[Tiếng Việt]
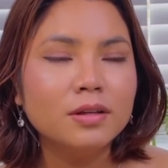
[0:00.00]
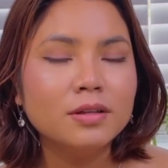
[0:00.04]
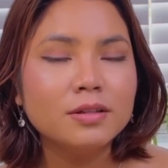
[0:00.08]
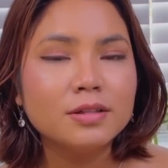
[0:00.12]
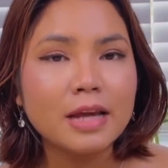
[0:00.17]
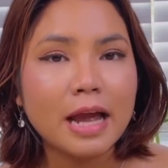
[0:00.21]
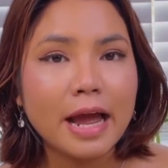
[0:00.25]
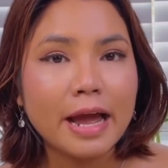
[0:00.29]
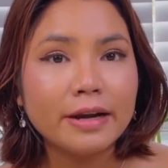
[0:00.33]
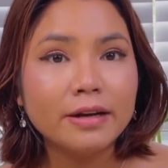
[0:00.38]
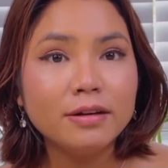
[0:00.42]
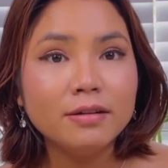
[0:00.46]

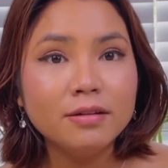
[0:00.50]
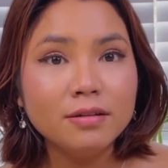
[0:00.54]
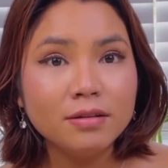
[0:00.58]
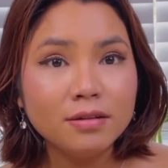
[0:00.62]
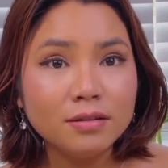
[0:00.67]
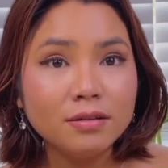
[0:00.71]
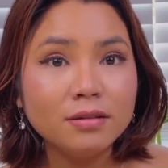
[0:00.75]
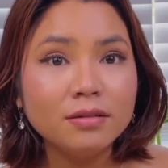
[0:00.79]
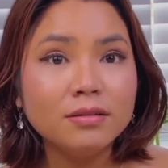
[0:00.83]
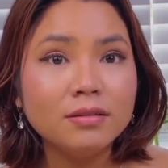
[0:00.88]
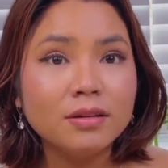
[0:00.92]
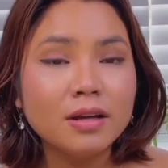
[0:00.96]
xả
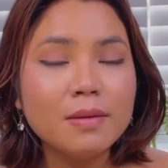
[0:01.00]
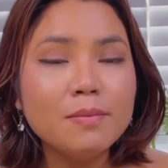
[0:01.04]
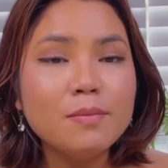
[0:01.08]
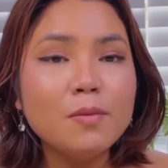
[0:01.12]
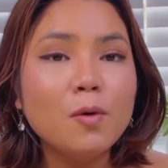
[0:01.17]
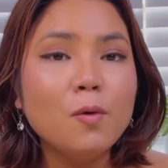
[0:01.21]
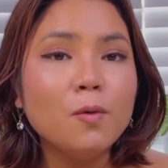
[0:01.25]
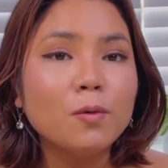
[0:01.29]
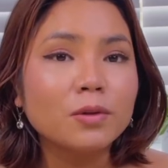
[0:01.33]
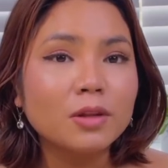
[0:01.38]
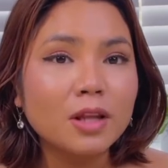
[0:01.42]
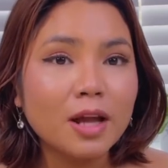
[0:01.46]
nước cái
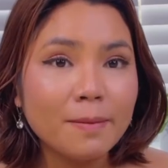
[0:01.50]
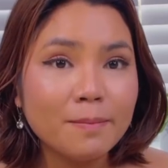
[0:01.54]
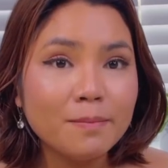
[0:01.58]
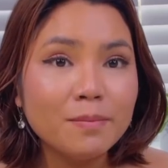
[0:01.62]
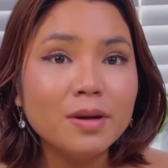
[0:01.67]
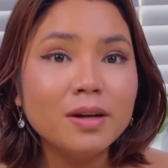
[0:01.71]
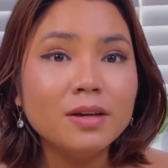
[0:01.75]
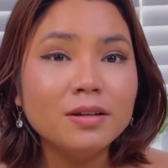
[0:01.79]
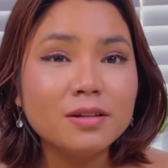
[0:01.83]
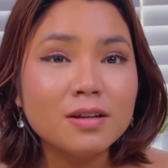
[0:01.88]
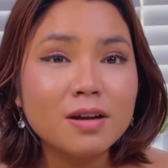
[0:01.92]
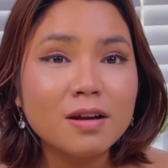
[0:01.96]
buồng tắm
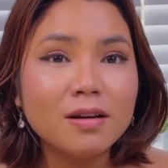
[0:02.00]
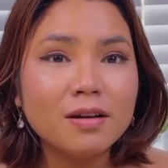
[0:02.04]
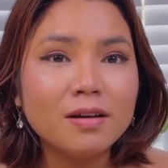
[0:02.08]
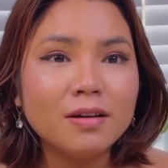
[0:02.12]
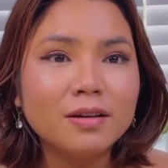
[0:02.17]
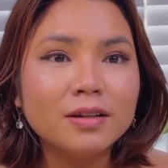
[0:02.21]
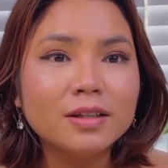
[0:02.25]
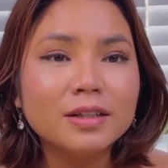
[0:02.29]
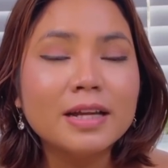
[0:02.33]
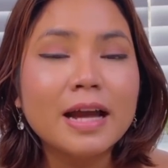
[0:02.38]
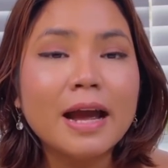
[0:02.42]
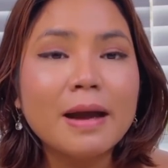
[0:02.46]

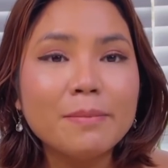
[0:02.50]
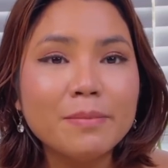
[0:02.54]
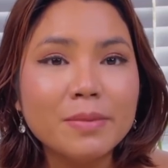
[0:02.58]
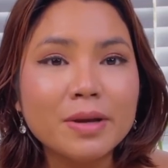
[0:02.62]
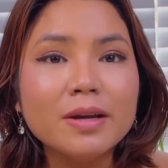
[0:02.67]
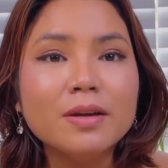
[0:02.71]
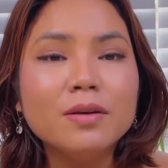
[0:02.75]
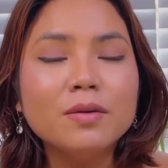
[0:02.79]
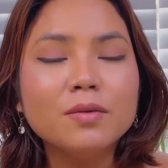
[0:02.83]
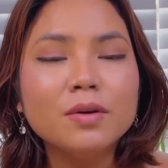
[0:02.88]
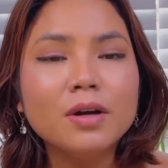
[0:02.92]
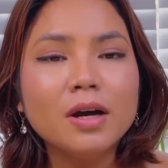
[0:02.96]
cho tha
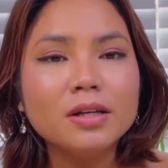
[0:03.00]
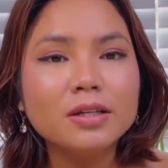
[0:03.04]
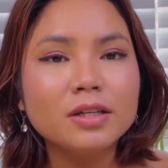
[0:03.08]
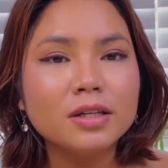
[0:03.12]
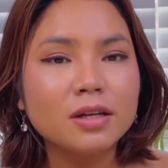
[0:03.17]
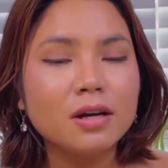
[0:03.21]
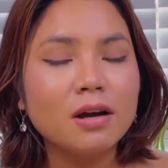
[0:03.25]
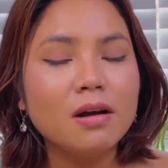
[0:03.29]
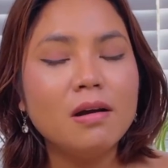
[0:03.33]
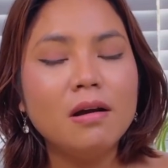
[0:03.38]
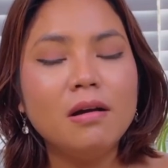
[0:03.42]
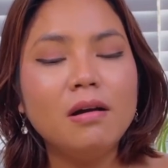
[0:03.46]
mì lúc đó
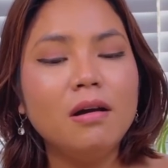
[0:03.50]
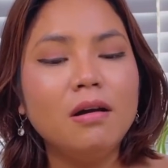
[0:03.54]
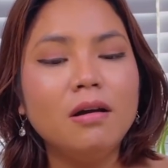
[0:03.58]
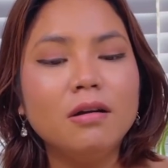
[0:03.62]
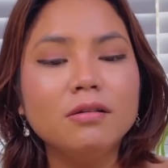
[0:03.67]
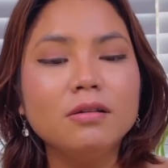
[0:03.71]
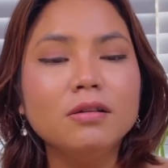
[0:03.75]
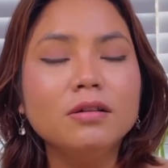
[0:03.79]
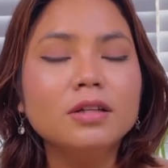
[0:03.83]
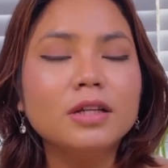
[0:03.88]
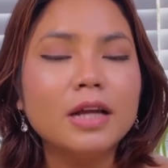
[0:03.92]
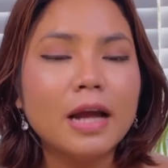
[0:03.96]
chỉ có
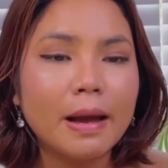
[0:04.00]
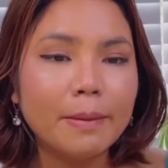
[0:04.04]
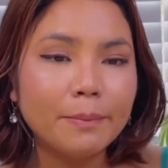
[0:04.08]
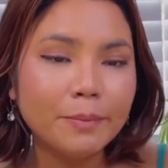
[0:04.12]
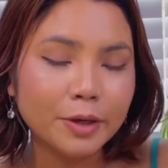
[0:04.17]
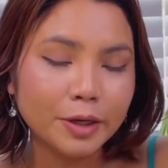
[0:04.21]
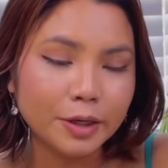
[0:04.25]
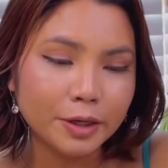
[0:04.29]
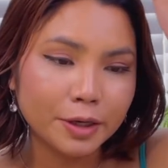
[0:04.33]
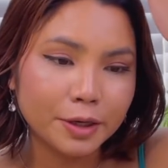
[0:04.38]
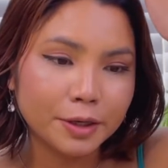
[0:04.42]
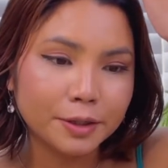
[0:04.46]
ờ, đứa tha
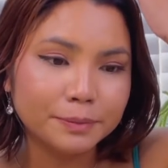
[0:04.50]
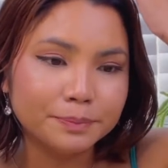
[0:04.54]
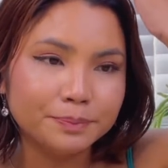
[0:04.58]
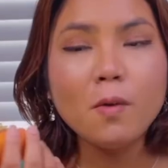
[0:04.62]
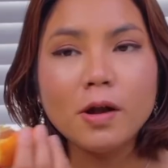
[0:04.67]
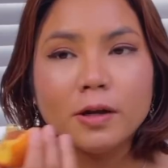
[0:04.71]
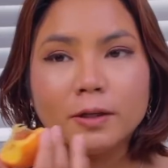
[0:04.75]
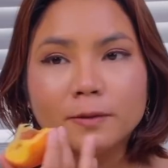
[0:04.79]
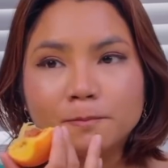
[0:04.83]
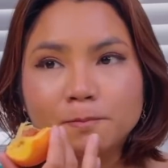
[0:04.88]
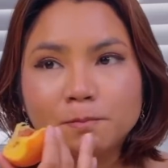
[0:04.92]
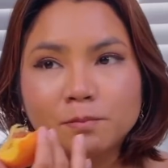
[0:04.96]
mì thôi
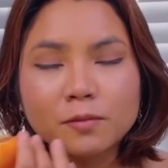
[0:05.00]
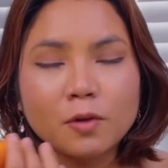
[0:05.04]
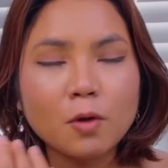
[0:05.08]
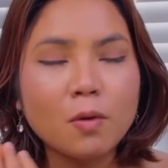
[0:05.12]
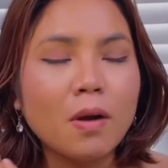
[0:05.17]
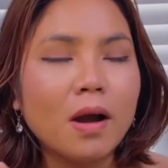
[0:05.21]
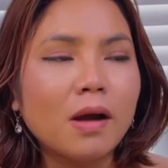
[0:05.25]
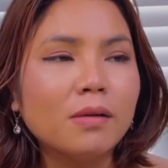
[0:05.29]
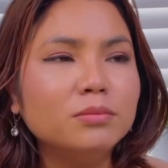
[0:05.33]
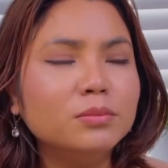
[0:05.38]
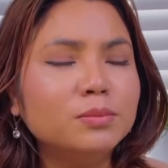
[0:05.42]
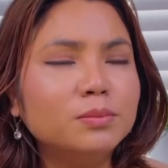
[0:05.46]
à
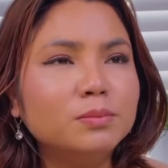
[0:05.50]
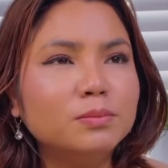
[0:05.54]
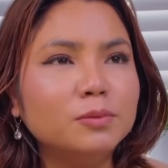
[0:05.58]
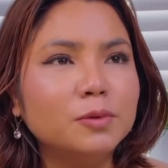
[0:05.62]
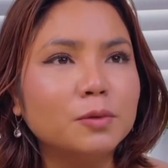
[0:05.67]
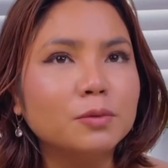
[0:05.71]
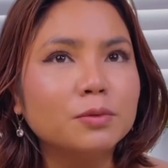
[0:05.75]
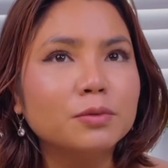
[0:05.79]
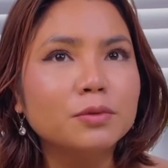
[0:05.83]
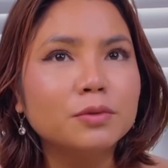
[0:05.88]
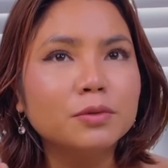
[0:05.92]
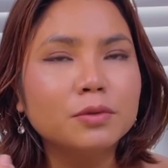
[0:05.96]
khoảng
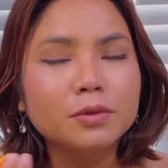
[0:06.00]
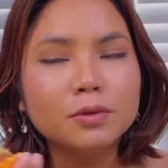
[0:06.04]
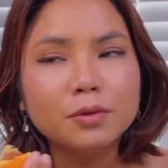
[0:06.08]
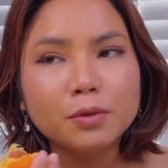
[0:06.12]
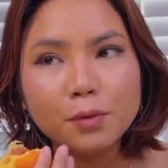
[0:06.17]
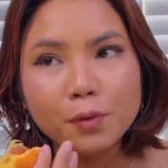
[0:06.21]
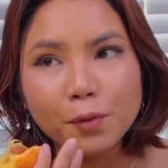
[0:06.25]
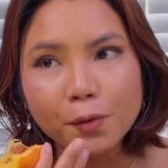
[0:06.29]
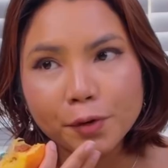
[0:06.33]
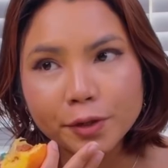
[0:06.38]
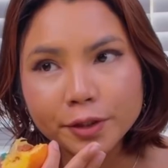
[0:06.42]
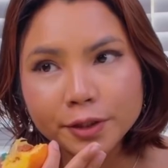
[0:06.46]
một
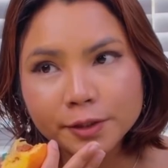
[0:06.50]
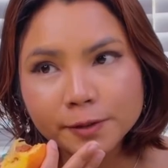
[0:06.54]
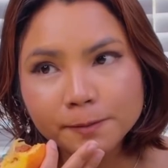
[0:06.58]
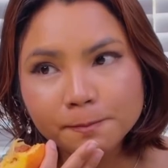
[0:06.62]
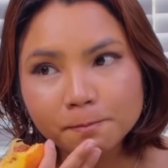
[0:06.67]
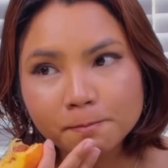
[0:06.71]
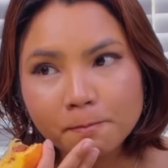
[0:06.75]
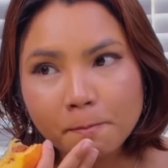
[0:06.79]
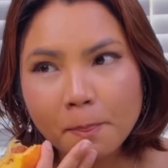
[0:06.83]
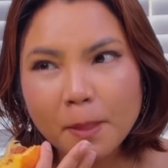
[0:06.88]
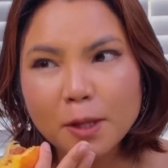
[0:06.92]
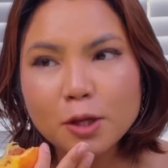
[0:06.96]

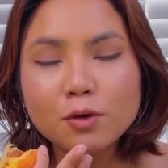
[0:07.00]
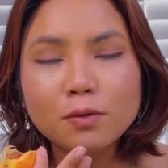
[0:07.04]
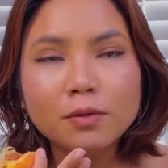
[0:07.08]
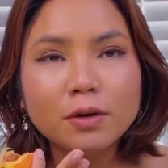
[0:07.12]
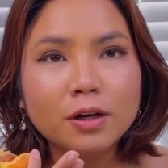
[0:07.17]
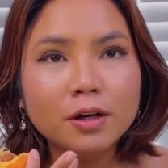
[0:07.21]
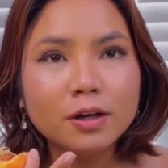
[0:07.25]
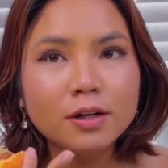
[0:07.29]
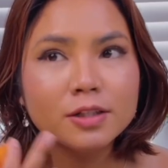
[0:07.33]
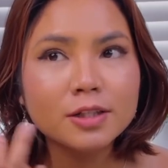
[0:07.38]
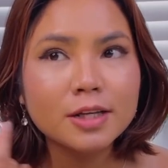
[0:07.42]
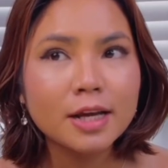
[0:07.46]
tuổi nói chung
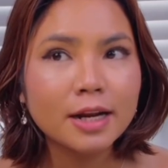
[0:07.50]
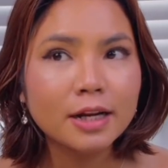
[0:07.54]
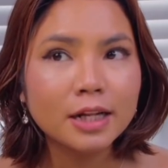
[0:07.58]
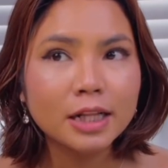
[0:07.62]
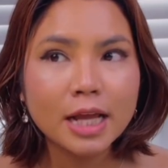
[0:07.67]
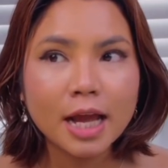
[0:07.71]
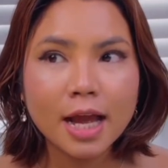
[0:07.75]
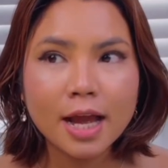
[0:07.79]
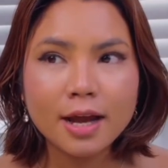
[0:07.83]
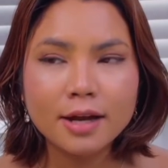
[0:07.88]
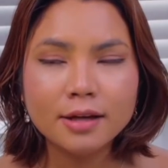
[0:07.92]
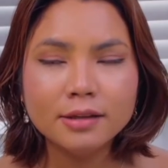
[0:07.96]
là nó
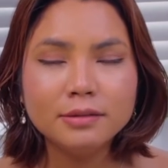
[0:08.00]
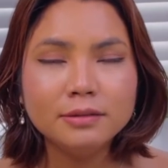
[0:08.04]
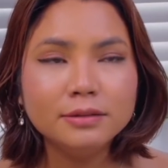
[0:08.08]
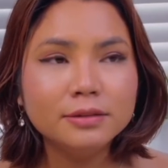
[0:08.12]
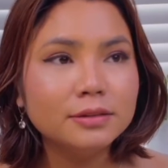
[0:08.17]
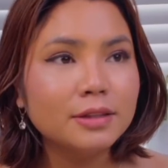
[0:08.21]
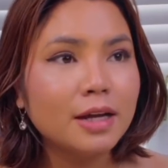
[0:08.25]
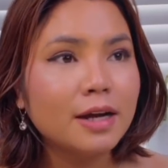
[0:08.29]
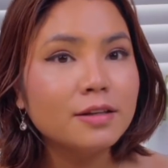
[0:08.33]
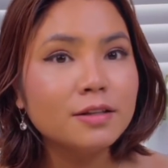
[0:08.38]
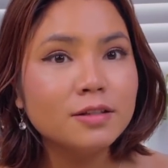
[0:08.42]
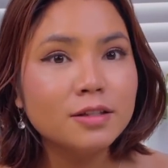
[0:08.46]
sanh
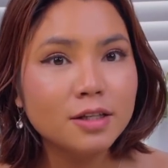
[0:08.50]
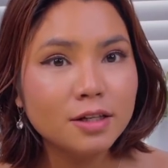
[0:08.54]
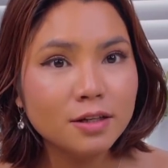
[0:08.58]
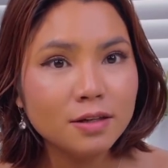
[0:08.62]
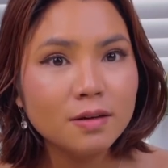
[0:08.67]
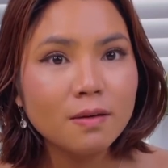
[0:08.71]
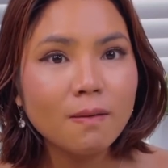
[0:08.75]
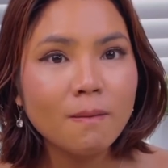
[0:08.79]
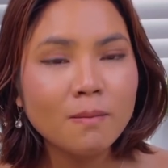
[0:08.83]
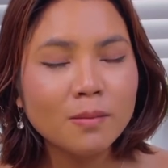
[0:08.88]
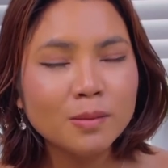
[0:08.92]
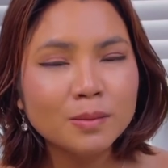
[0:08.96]
tháng tháng
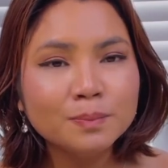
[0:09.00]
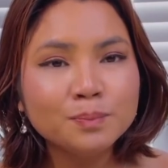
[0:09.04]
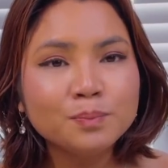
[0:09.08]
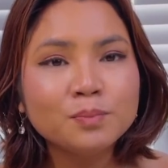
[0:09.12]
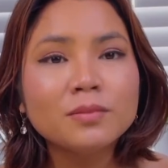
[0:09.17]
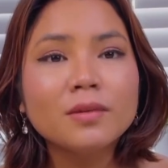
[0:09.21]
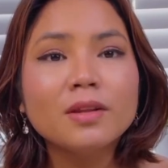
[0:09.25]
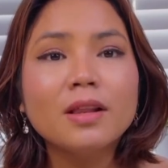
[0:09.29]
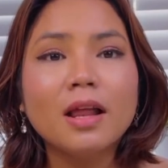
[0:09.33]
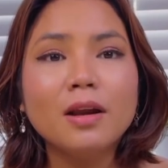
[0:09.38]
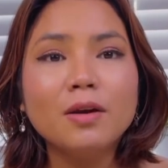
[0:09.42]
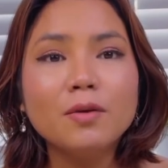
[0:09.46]
9
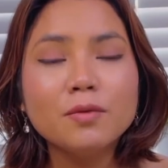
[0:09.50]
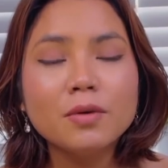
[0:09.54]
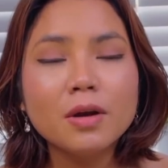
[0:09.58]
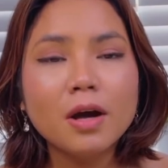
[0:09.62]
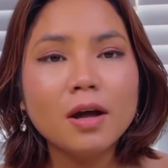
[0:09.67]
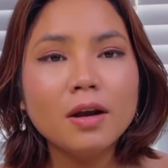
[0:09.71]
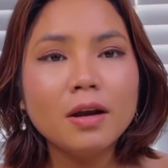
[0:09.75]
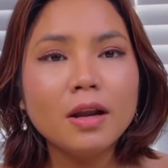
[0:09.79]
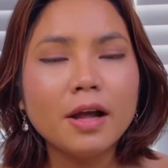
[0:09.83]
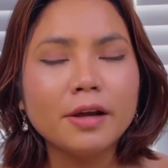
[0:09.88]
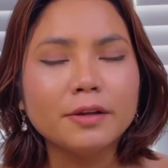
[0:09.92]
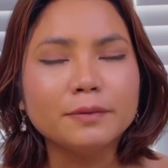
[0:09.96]
là lúc
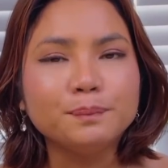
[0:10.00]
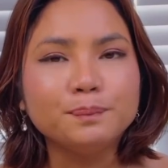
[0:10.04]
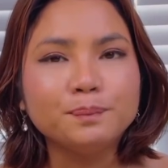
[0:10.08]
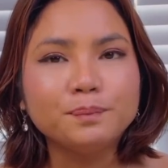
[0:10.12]
đó là